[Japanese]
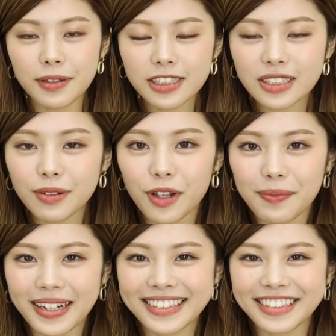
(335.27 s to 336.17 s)
3つ目の
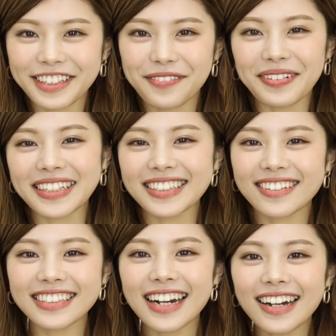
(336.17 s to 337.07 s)
パンツいきます
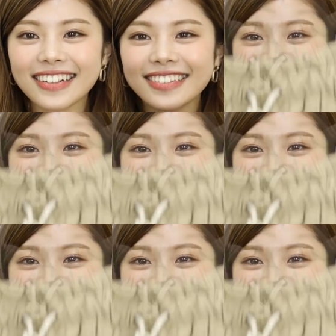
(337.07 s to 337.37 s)
こちら